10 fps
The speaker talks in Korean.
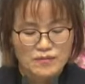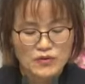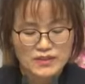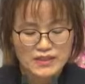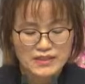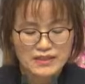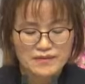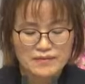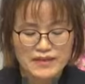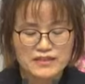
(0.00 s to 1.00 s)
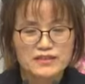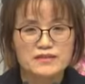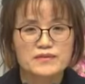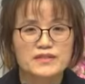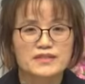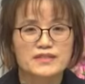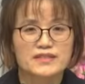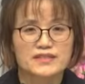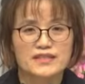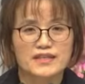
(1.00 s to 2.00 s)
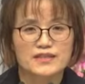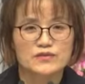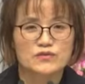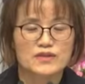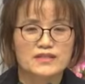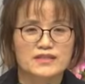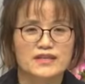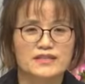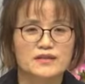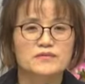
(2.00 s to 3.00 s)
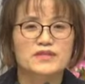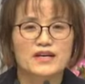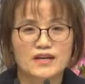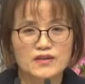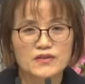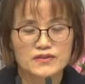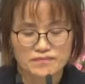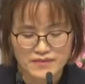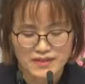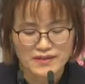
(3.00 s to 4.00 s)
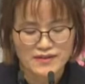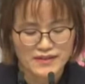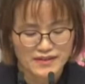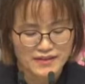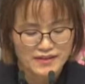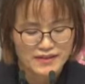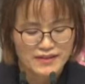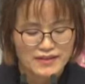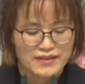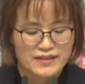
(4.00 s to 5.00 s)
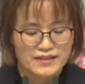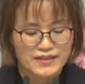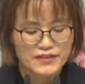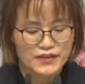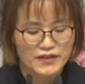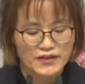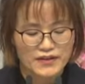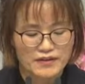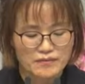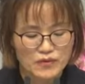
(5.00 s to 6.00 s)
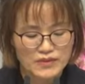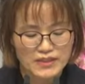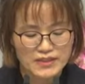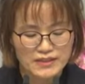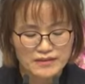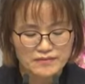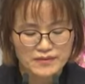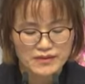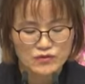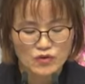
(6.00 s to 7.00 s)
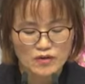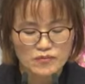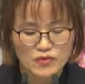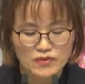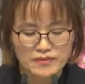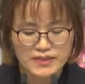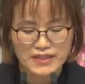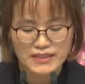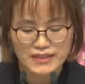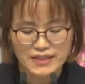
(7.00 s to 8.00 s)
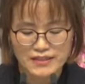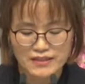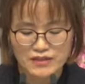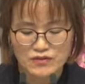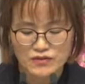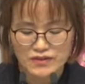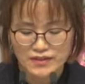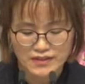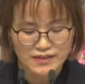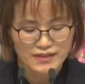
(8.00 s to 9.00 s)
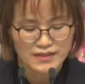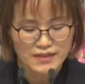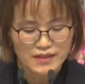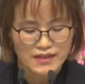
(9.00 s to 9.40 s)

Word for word: 목사님의 말씀을 제가 쭉 하니까 너무나 어렵더라고요. 그래서 목사님은 요한복음을 다시 하시는 이유는